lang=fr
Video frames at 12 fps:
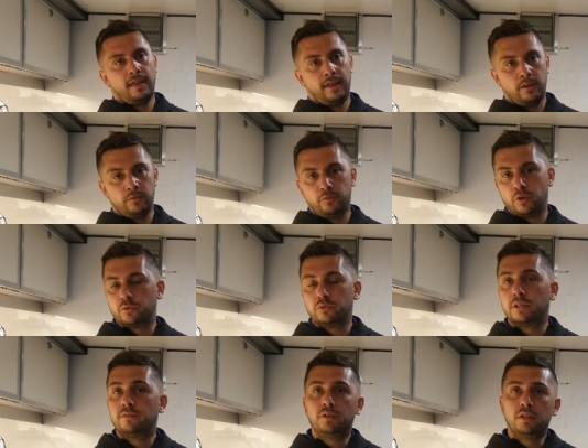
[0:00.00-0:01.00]
Et une fois que
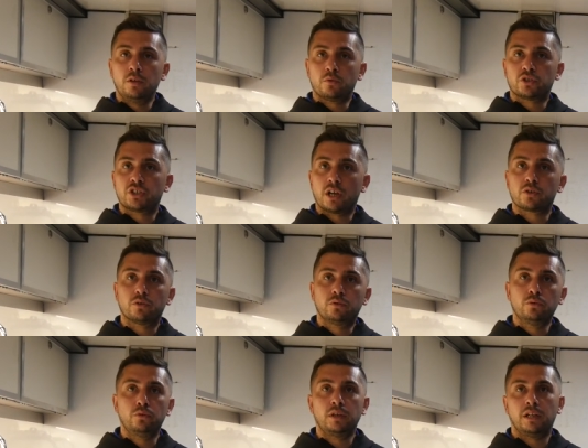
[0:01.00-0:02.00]
tout est fini, on charge
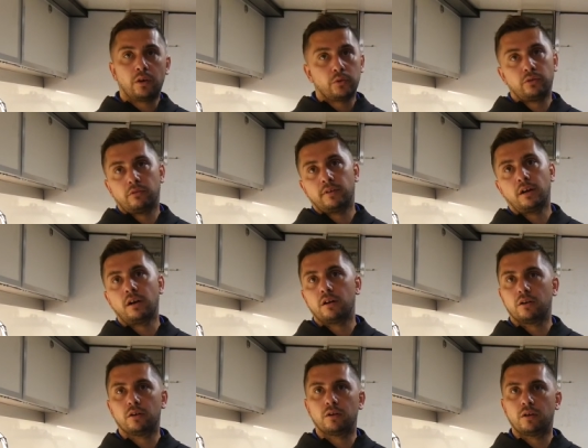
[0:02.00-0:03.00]
tout et là on s'en va
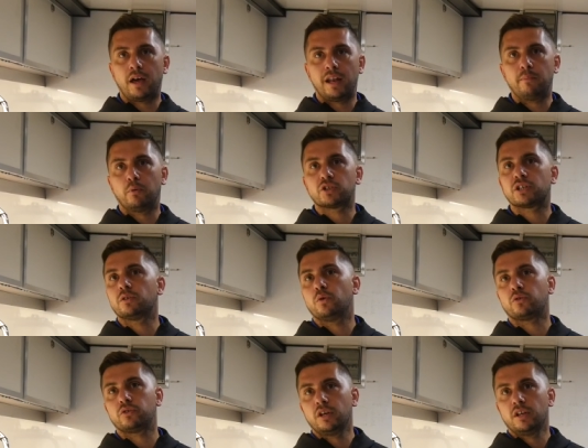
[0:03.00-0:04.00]
euh, à la prochaine
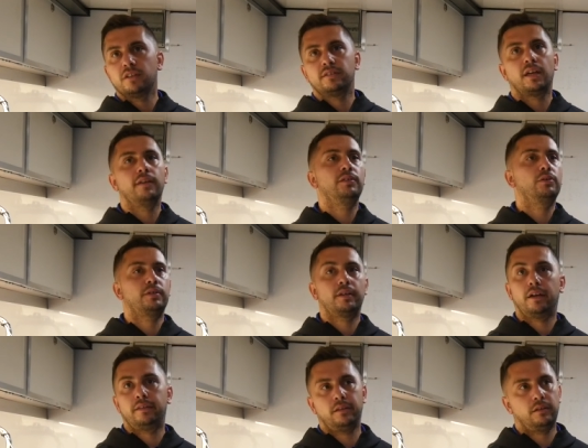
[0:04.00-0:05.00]
course. Ça évite de
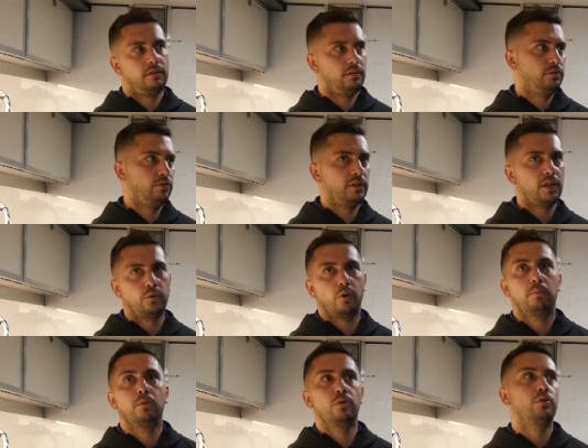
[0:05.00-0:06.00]
s'arrêter euh, sur un air de
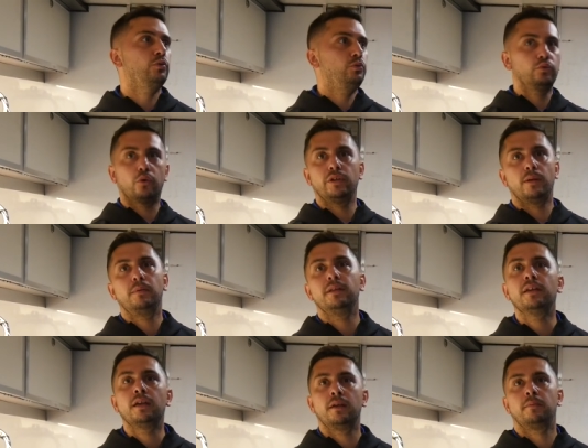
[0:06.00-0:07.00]
repos, tout
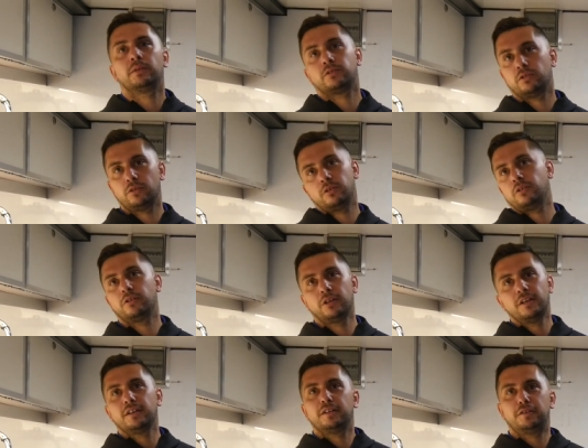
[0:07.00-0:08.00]
redéplier parce que
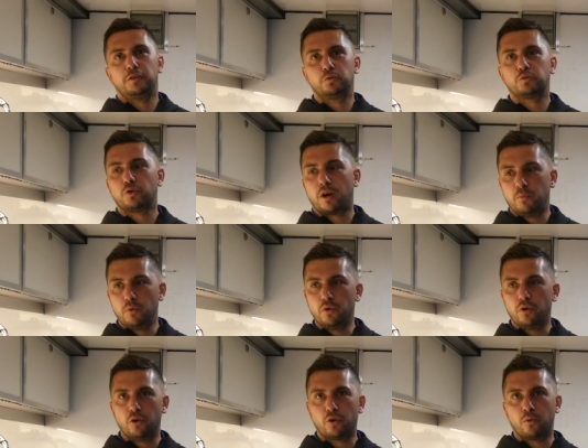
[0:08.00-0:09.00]
c'est toujours un peu
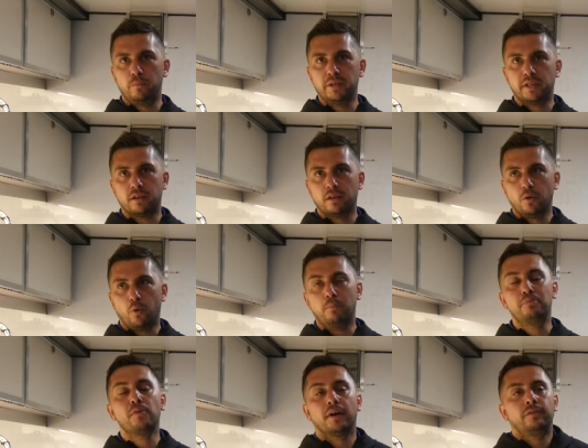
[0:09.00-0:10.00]
euh, compliqué. On
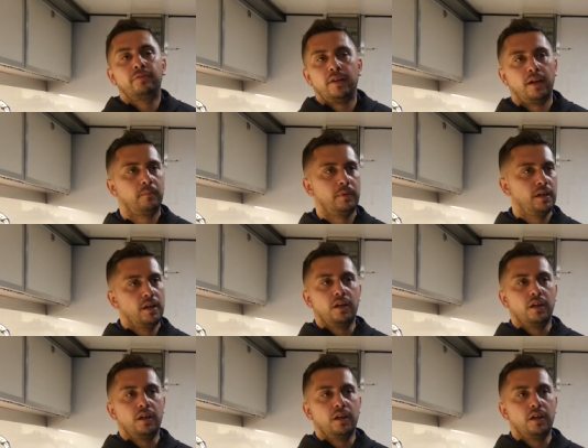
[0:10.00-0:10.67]
pourrait le faire, mais